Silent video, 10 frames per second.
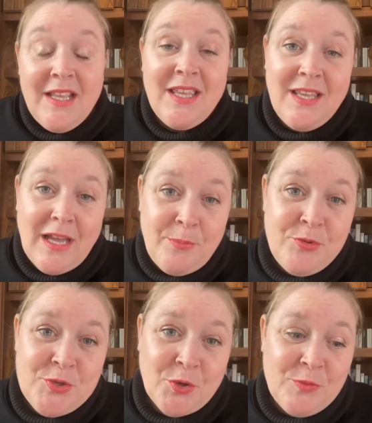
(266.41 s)
Et à
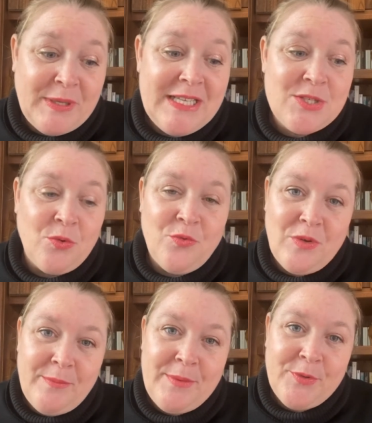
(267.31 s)
plusieurs reprises, on
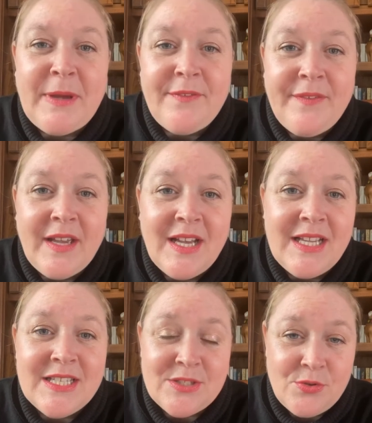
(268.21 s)
voit même qu'ils
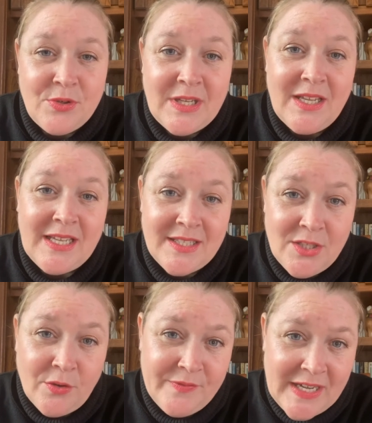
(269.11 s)
préférerait se réincarner
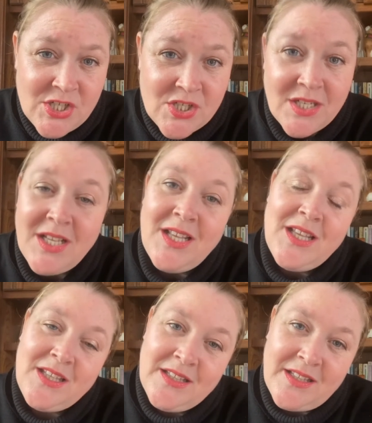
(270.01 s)
en vache
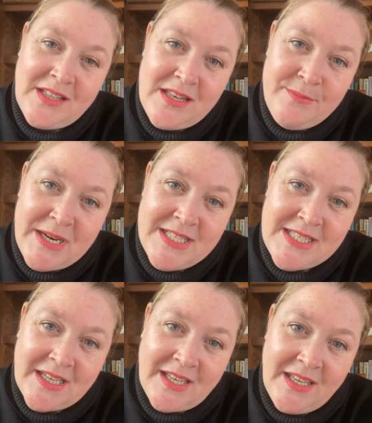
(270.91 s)
qui est un animal
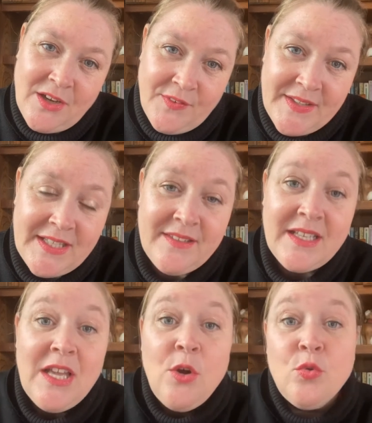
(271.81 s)
sacré en Inde,
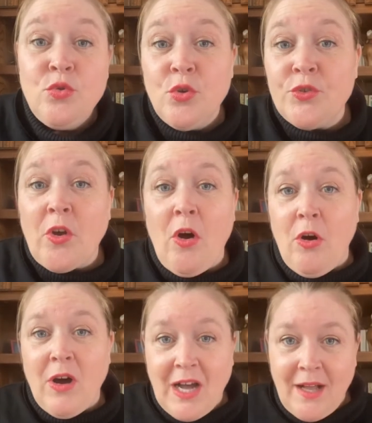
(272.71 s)
ou d'autres
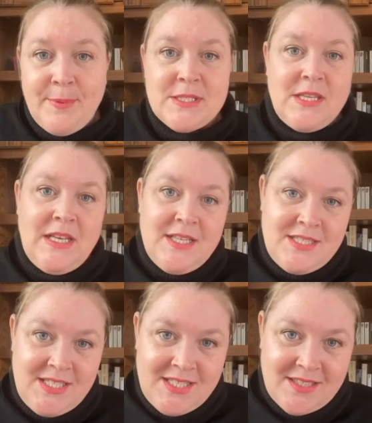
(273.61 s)
en rat, parce qu'il
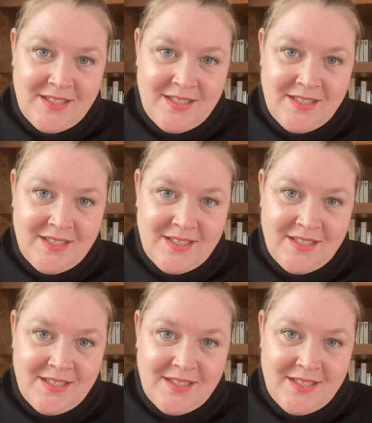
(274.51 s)
existe